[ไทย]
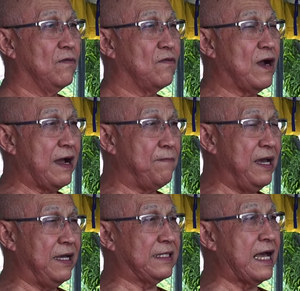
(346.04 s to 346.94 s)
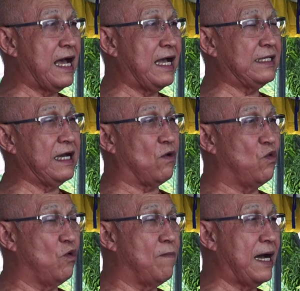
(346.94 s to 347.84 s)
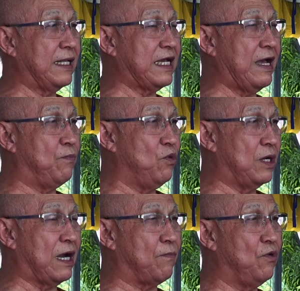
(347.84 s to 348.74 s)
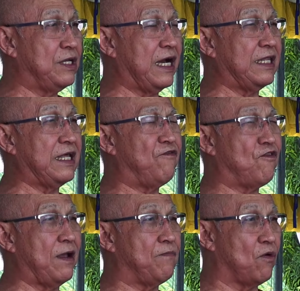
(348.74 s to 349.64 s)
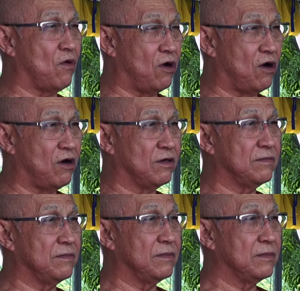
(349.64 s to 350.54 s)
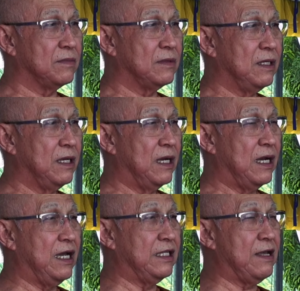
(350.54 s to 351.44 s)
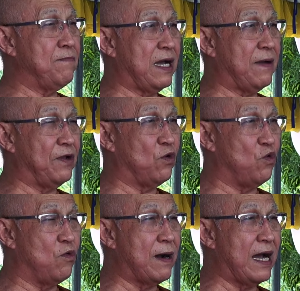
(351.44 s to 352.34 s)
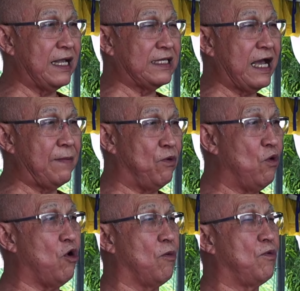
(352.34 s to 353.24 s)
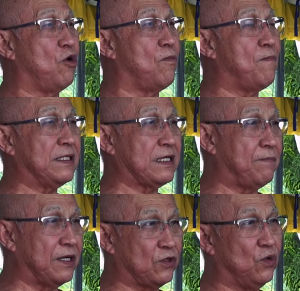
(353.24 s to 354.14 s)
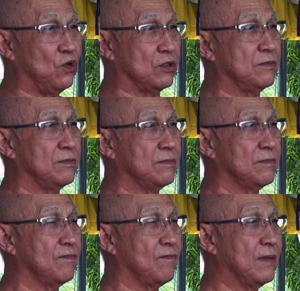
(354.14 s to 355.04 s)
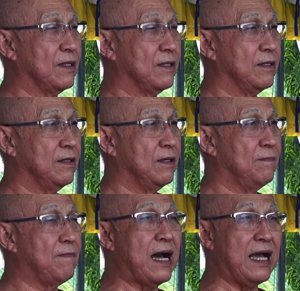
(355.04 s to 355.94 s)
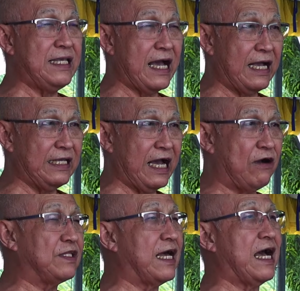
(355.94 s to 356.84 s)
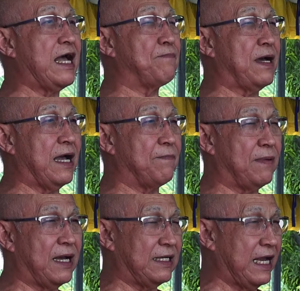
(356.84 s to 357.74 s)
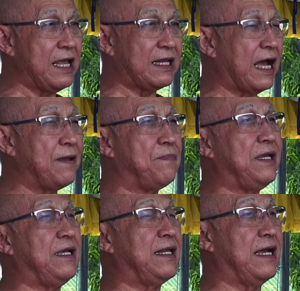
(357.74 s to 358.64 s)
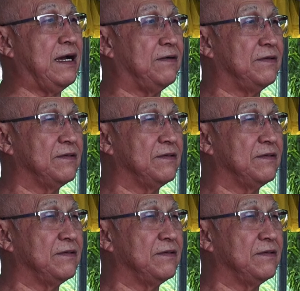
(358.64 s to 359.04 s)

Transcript: ความเมตตาจากครูบาอาจารย์ผู้หลักผู้ใหญ่ในฝ่ายปกครองให้ท่านมาเป็นครูบาอาจารย์ผู้อบรมพระธรรมทูตมาอย่างยาวนานผ่านมาหลายหลายปีแล้ว